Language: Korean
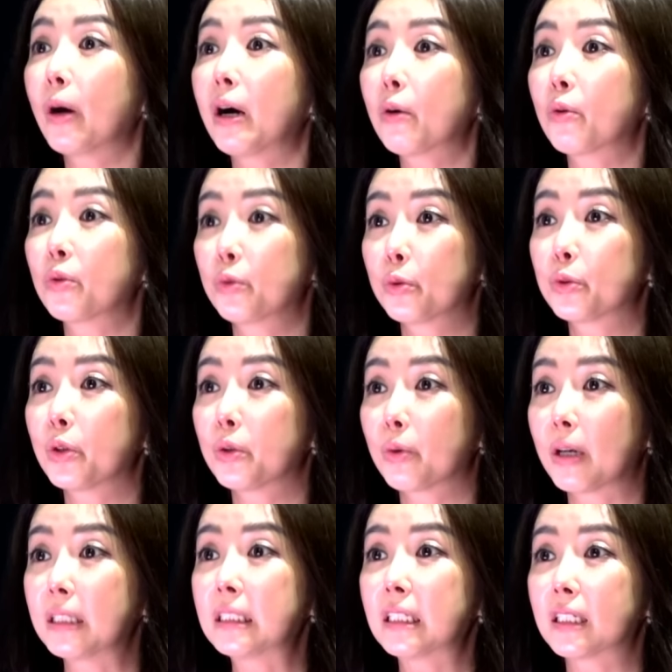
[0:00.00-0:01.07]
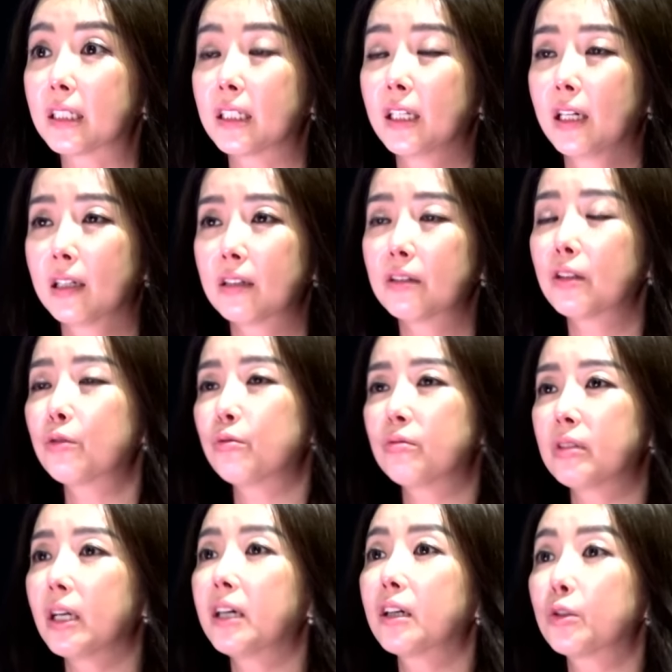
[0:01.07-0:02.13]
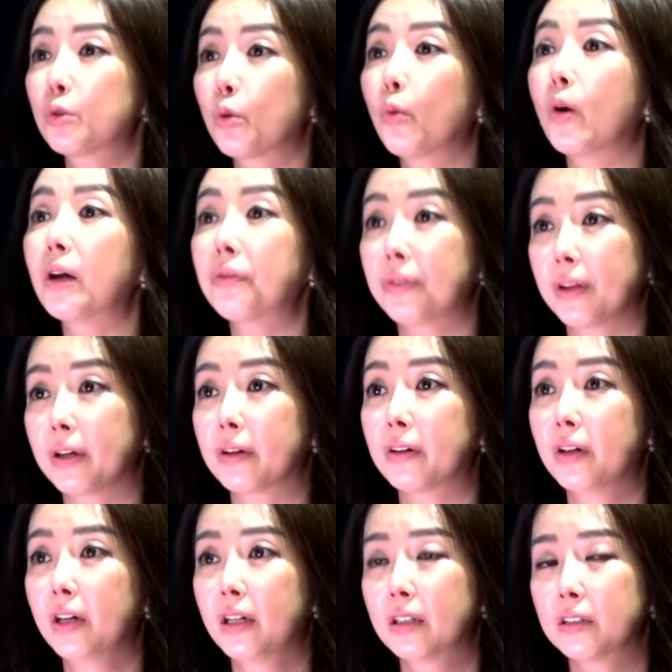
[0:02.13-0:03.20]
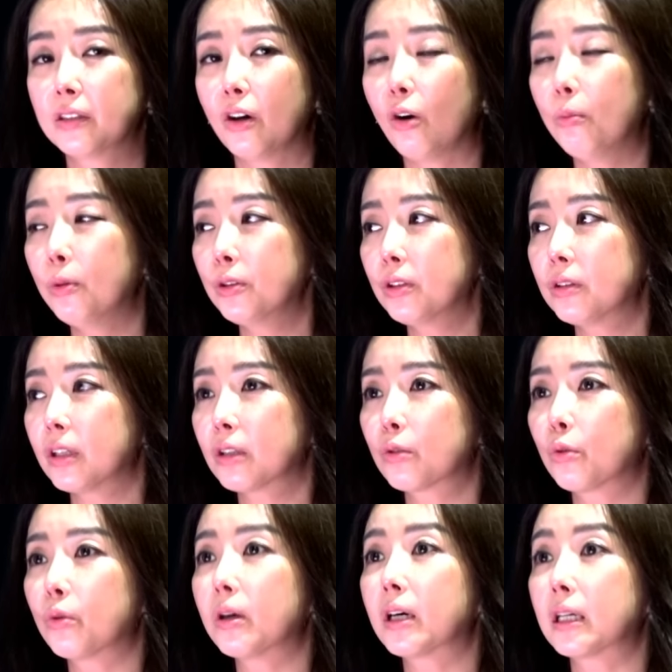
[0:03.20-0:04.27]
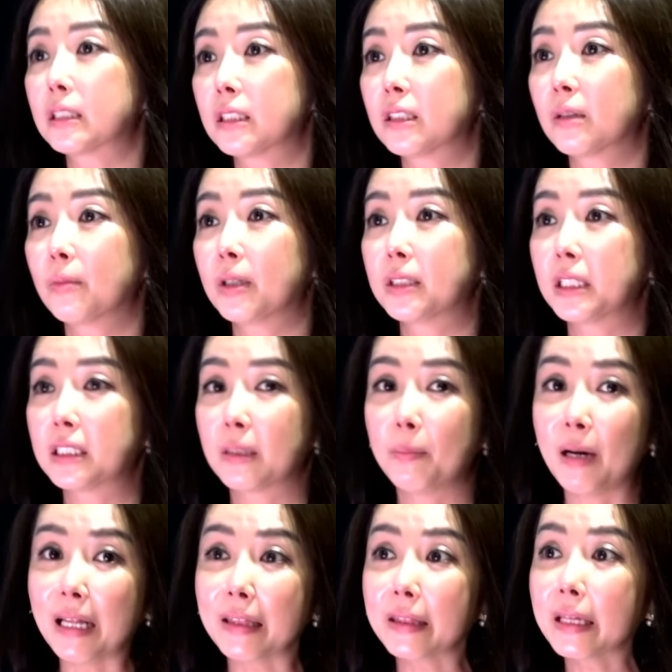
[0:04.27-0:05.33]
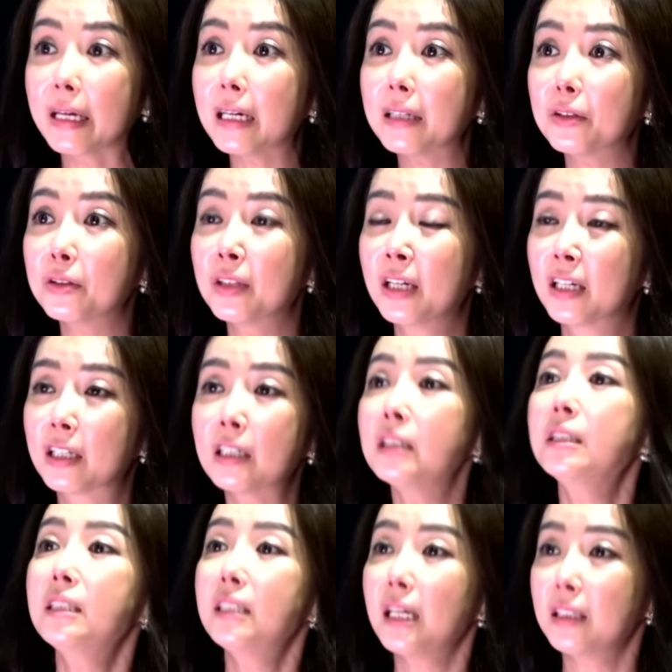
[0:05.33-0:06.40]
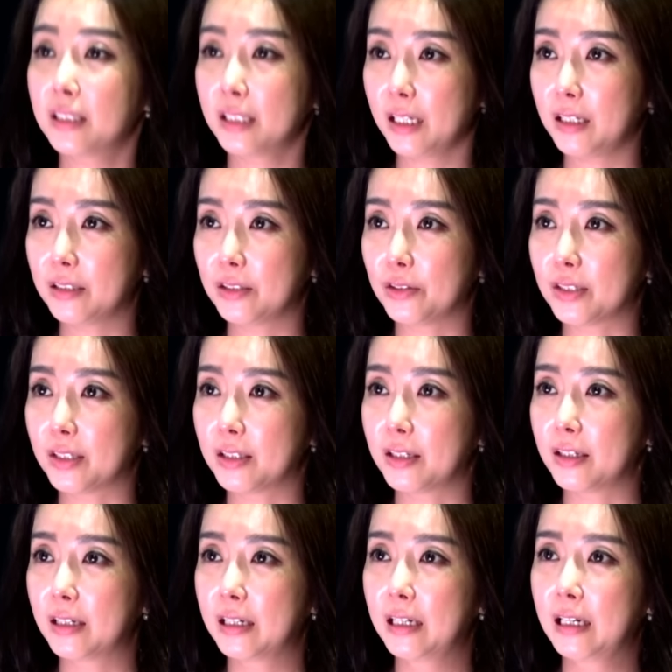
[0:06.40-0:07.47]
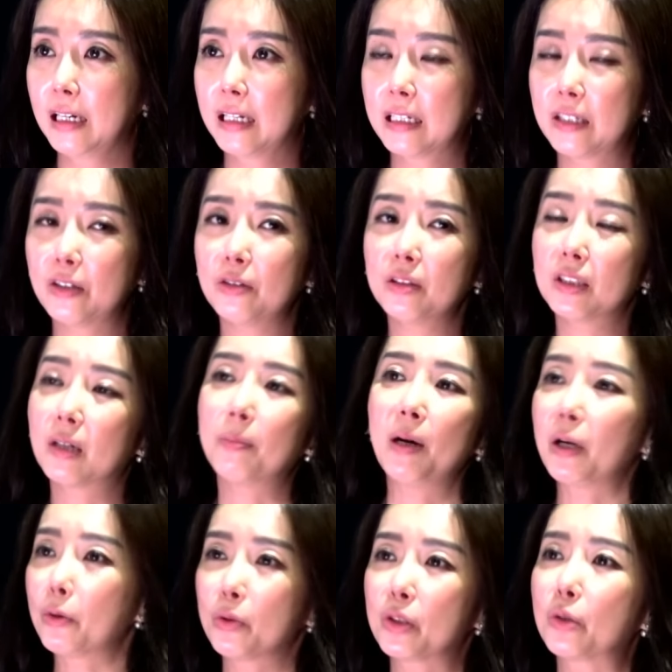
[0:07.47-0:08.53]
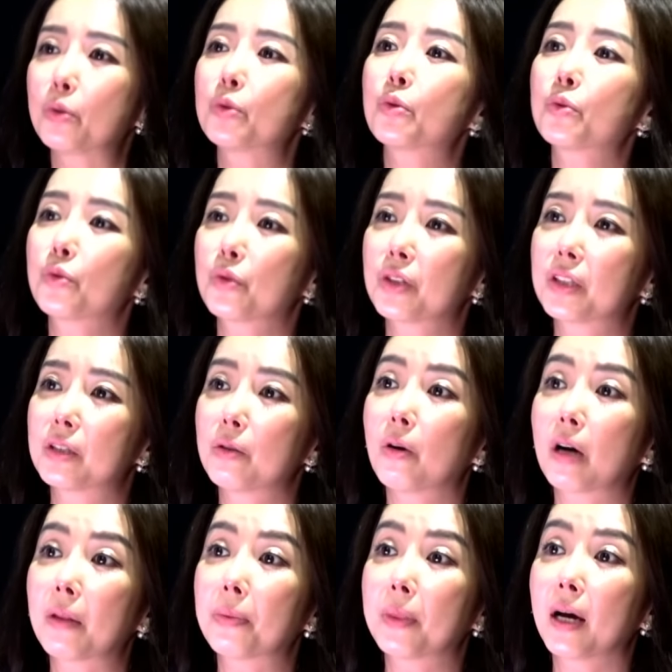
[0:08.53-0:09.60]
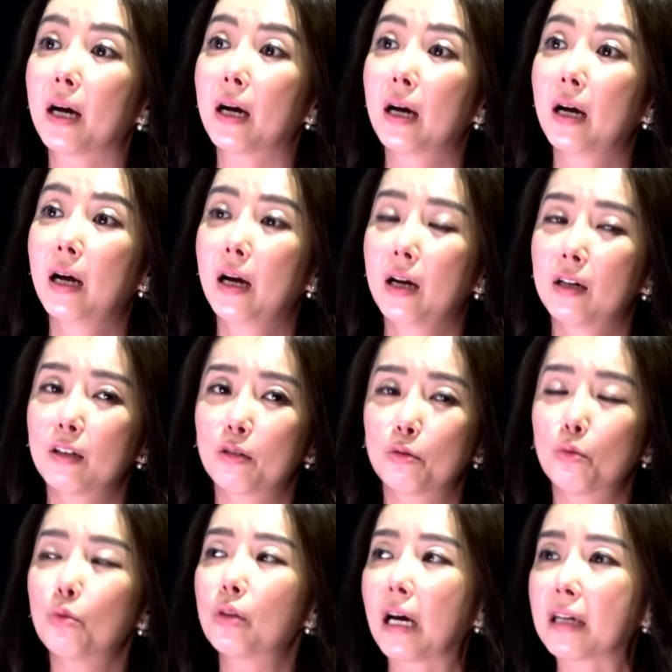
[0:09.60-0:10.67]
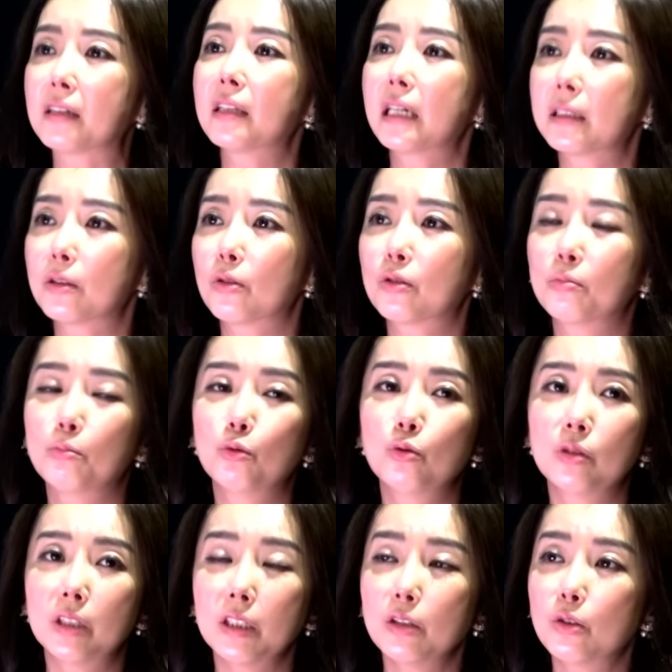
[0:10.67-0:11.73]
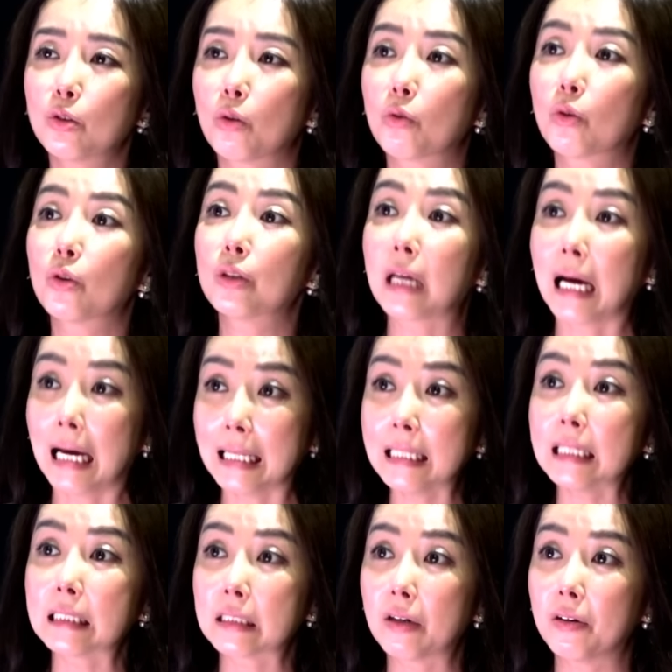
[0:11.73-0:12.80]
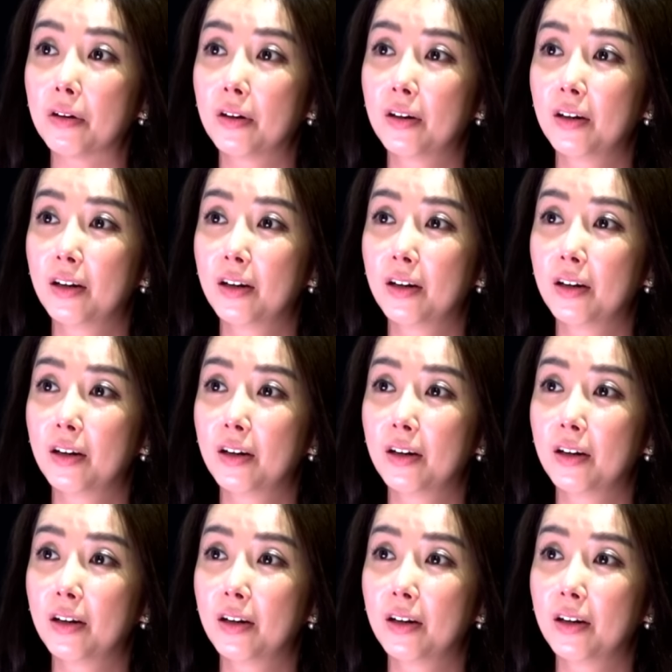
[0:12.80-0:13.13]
하고 노소영 관장이 음. 그렇게 둘 사이가 좋았대요. 근데 어머니 딱 돌아가시자마자 이제 반대하던 큰 산이 사라졌잖아요. 그렇지. 그러니까 바로 이혼 소송이 들어갔다. 어. 그리고 또 다른 해석은 문재인 정권 안에서